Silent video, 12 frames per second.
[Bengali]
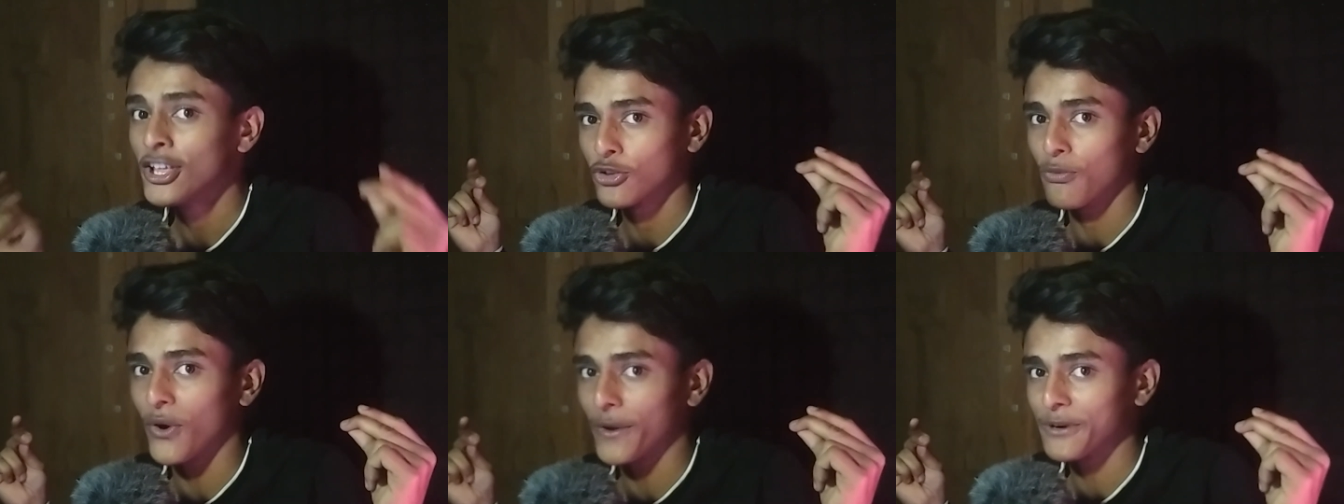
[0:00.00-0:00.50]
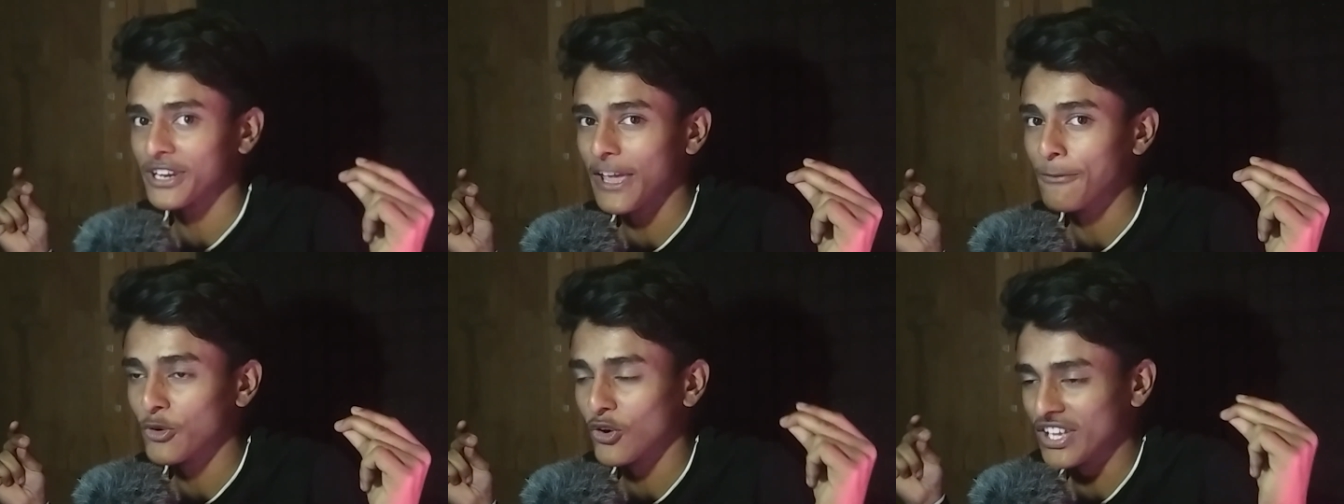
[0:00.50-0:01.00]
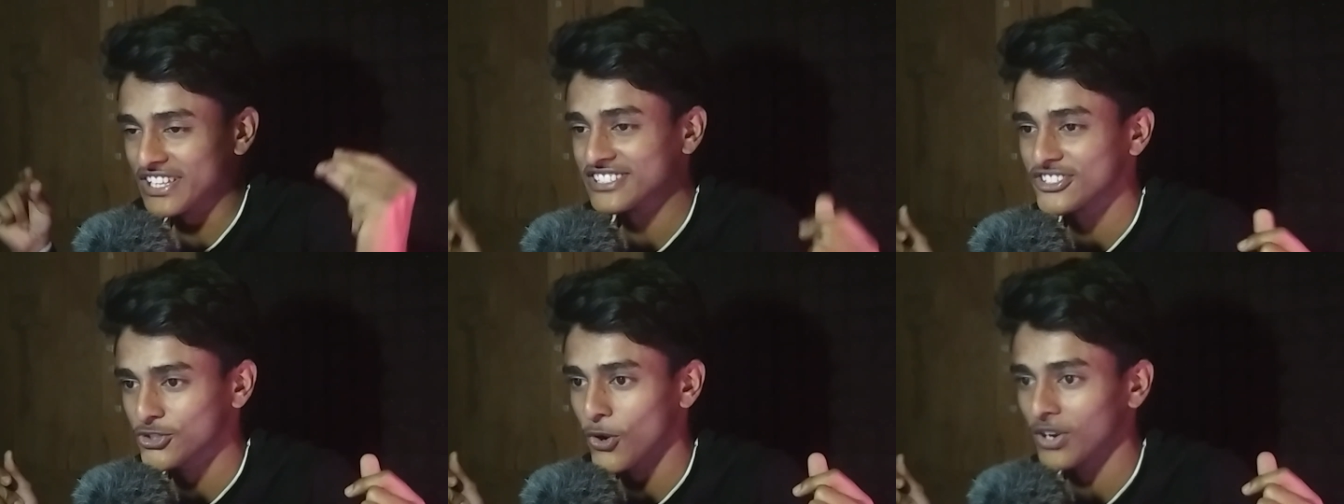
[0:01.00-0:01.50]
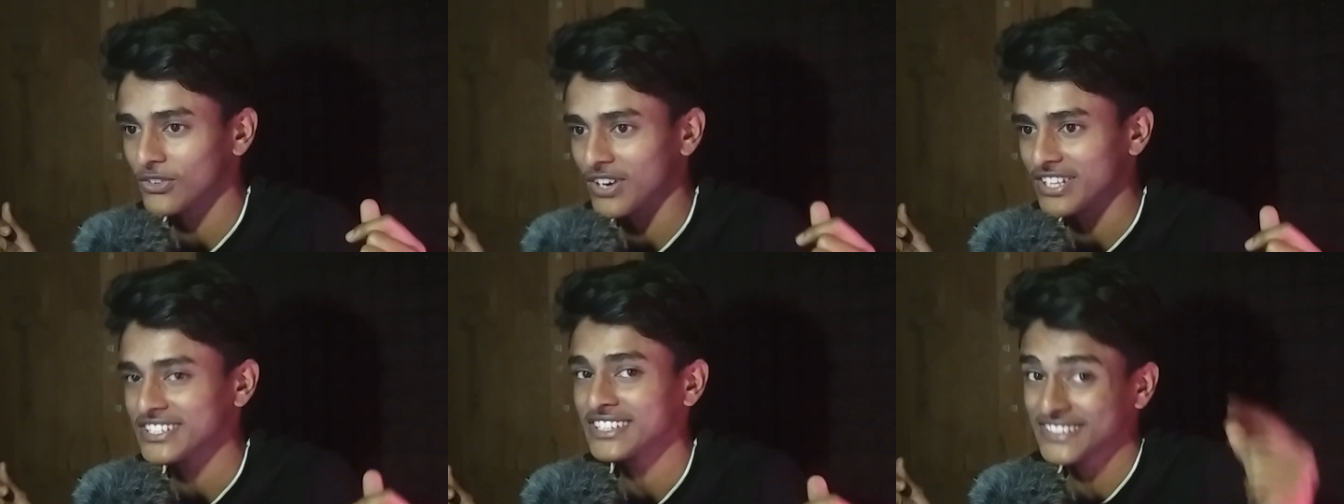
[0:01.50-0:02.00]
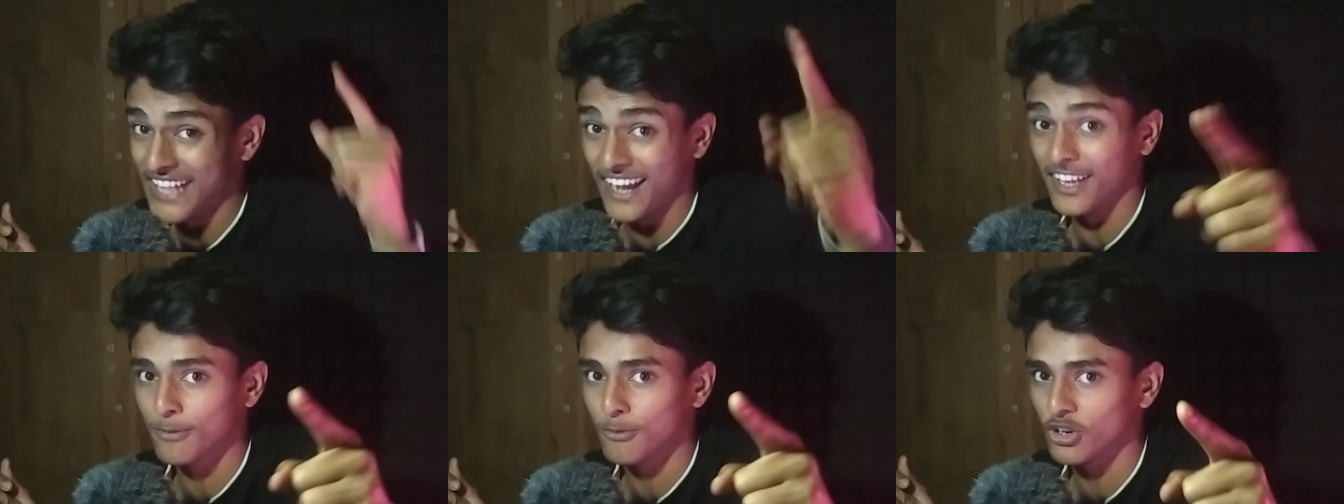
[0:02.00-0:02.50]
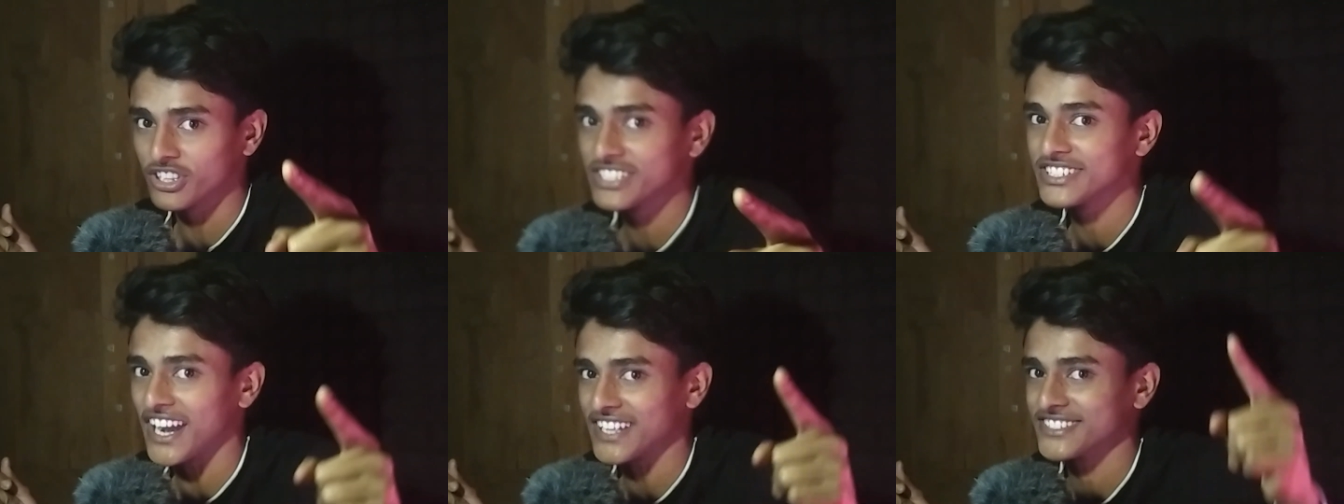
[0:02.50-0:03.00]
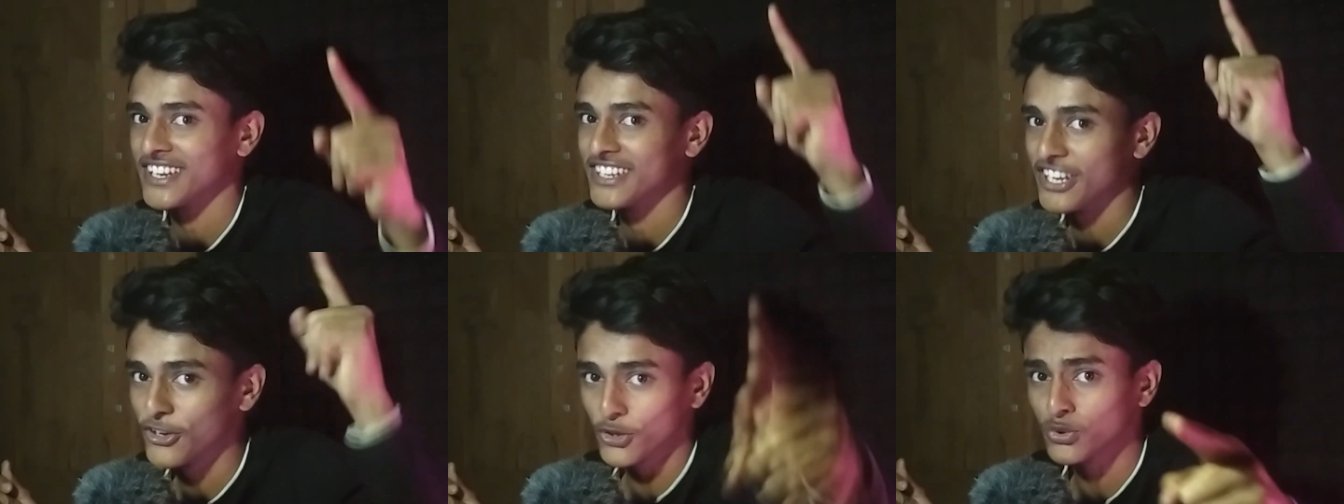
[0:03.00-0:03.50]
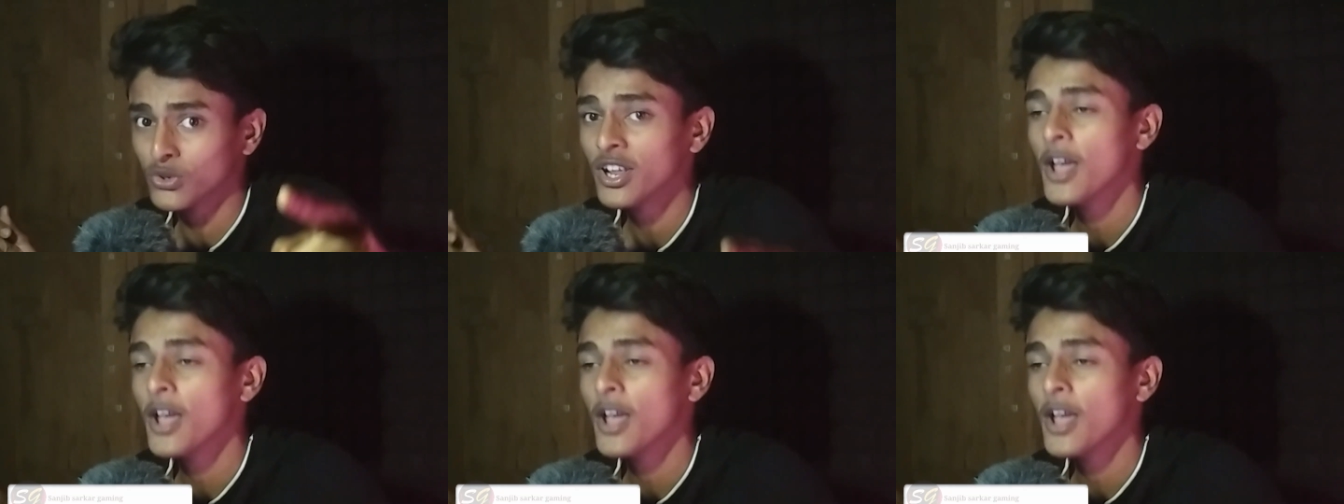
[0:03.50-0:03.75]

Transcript: তো ফটাফট গেমগুলো ইনস্টল করা যাক তার আগে বলে দিই যারা চ্যানেলে নতুন